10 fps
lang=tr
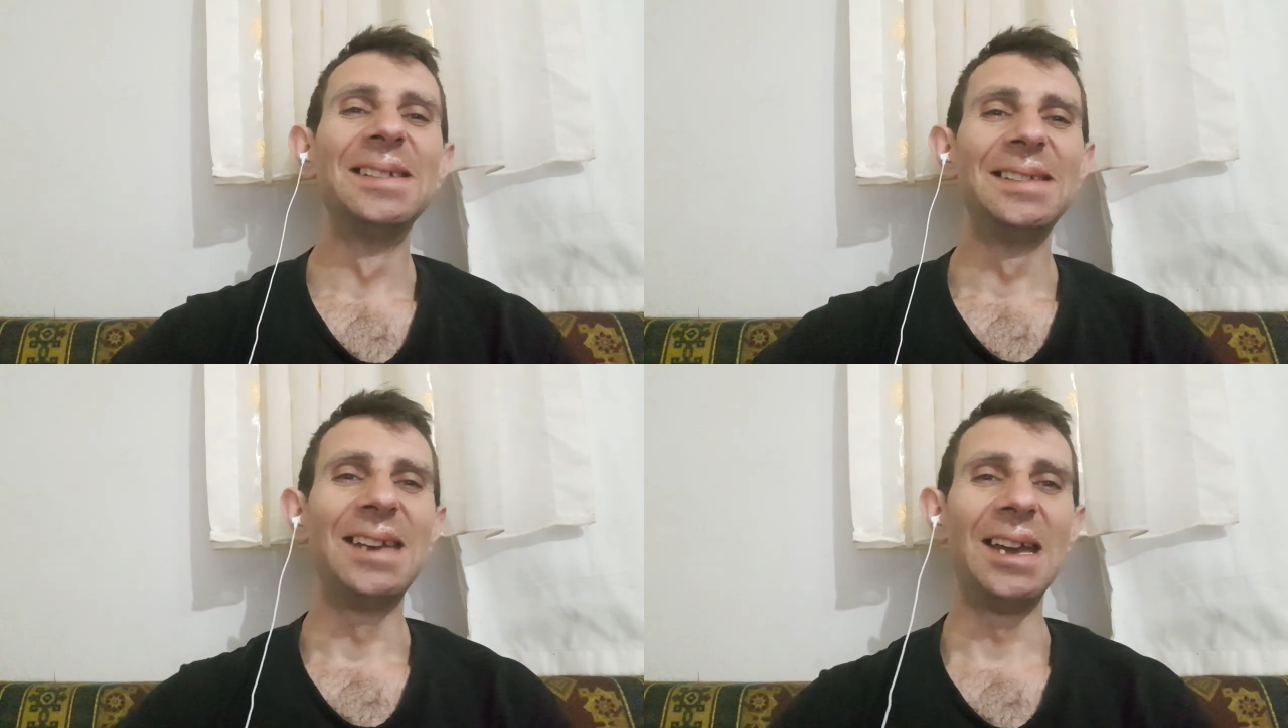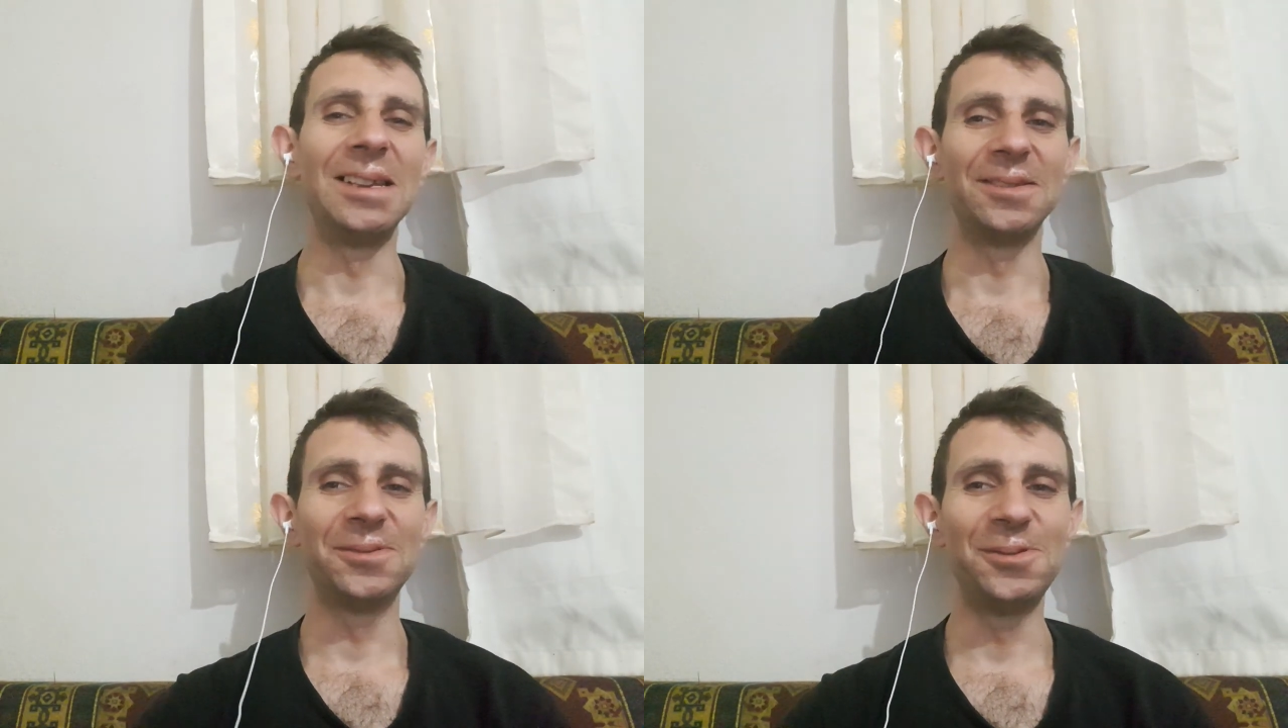
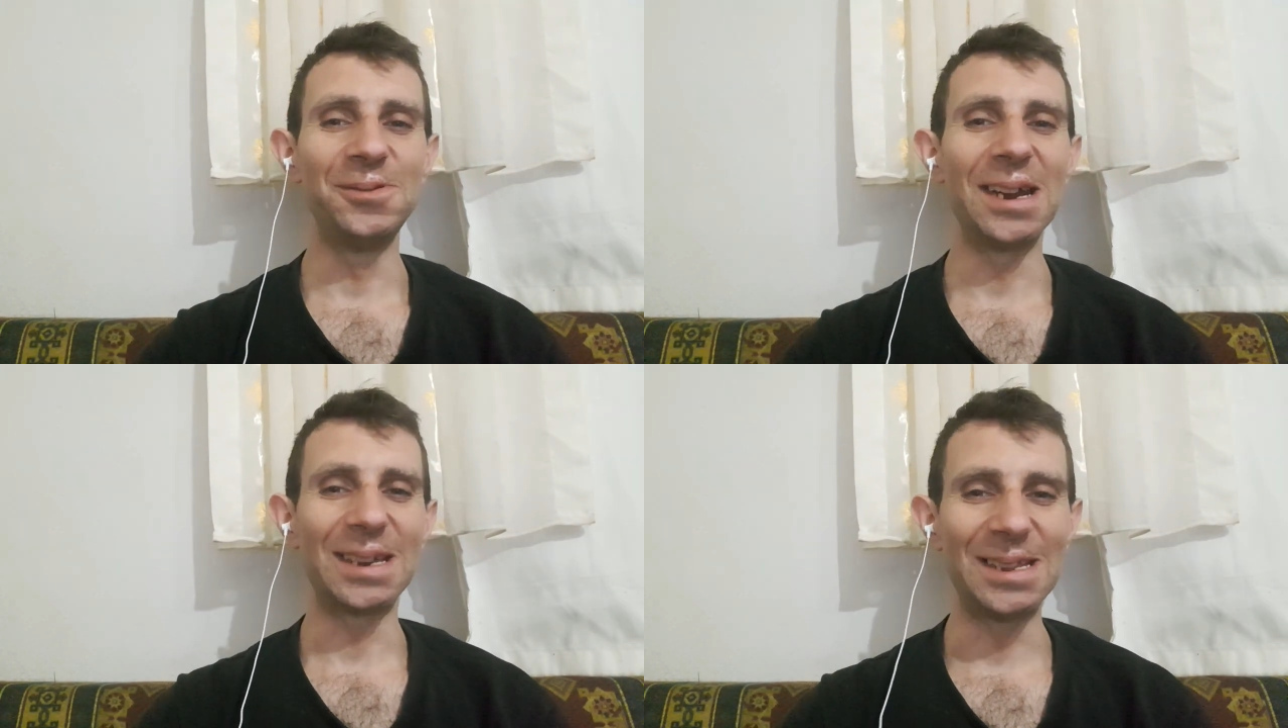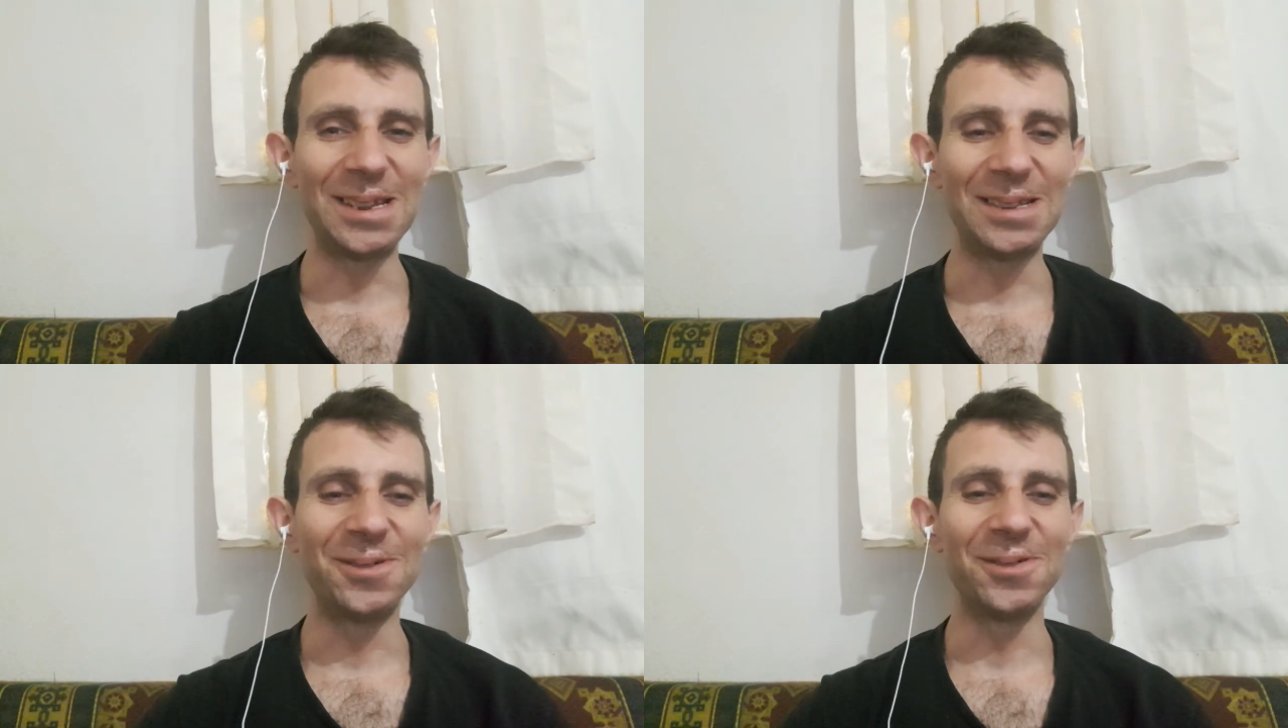Yani dünya
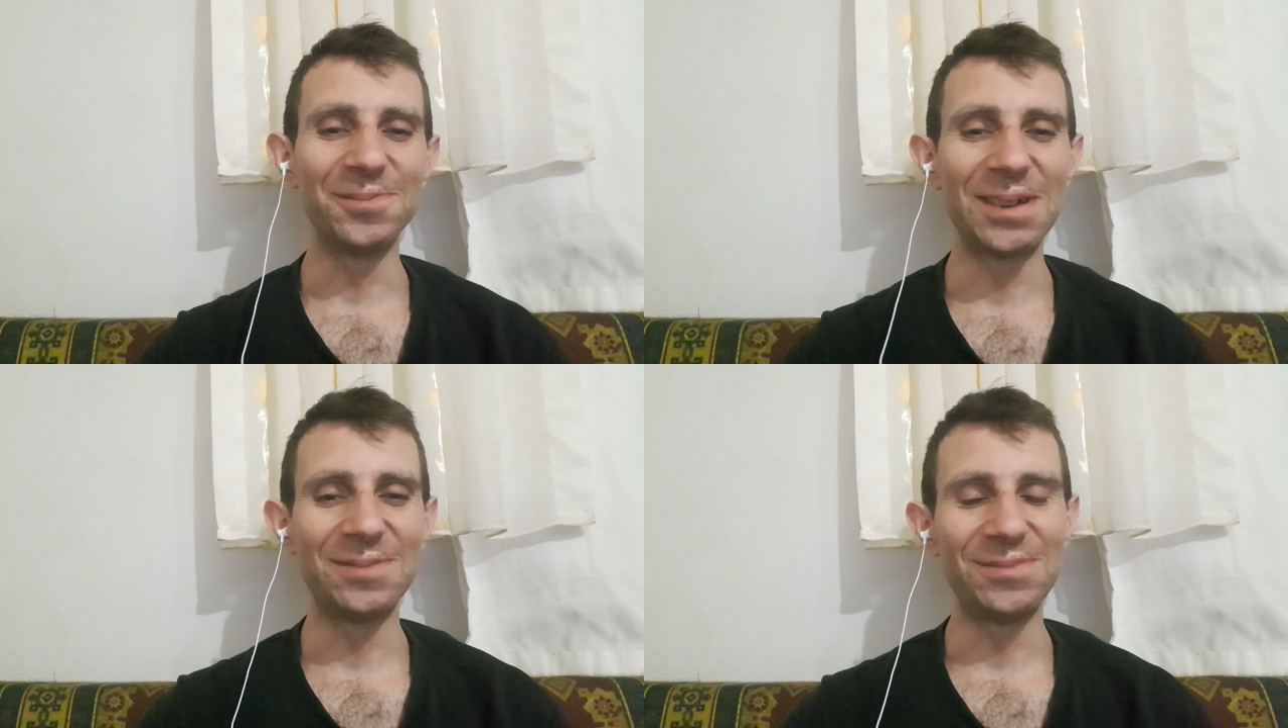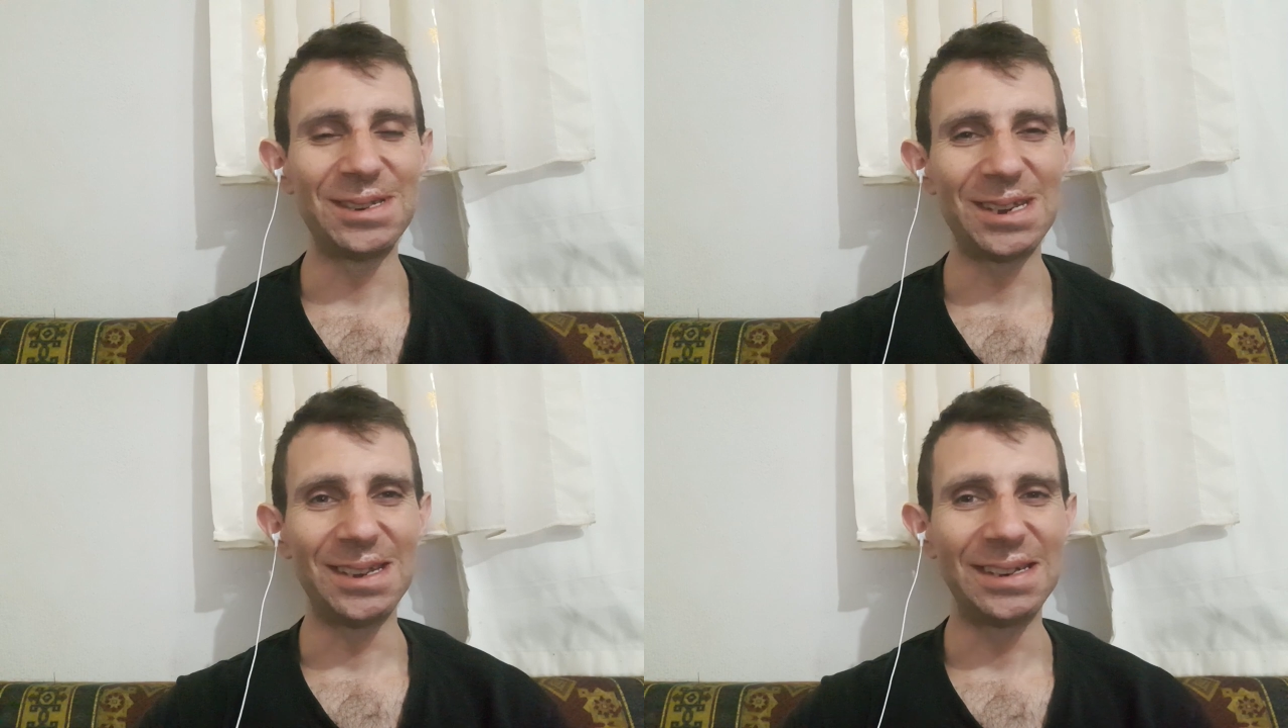genelinde olmayan bir
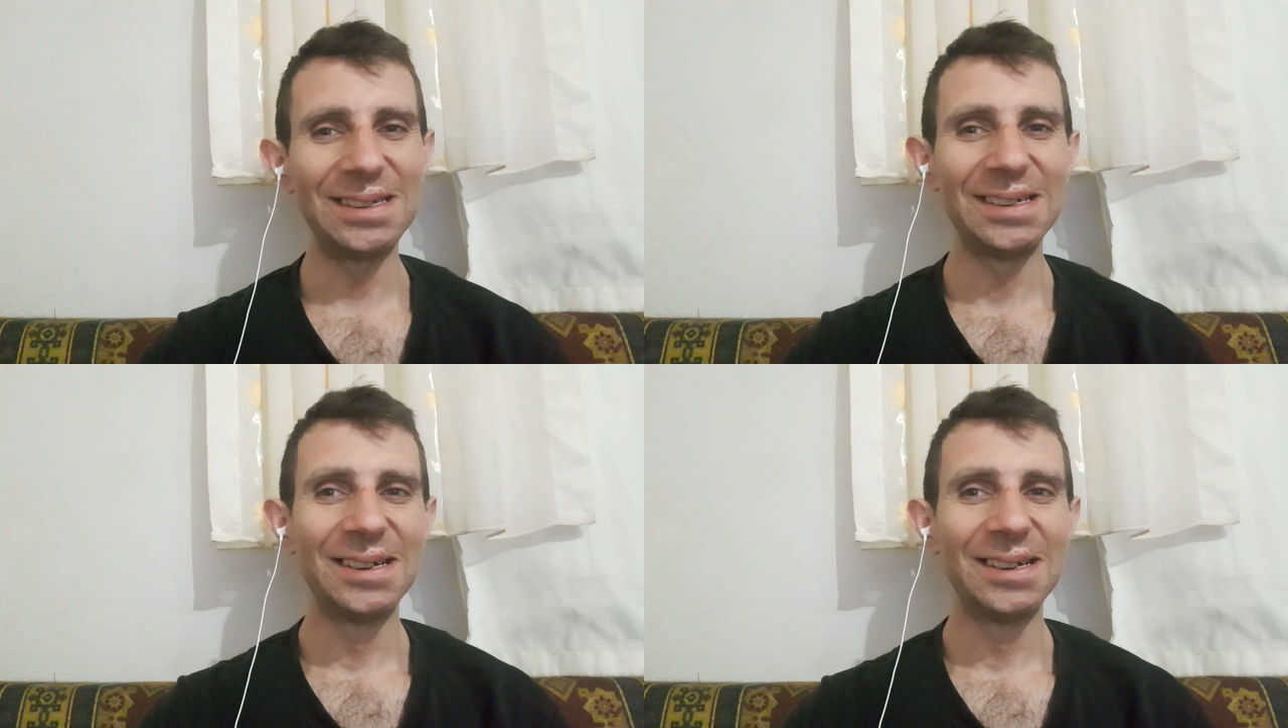şeyi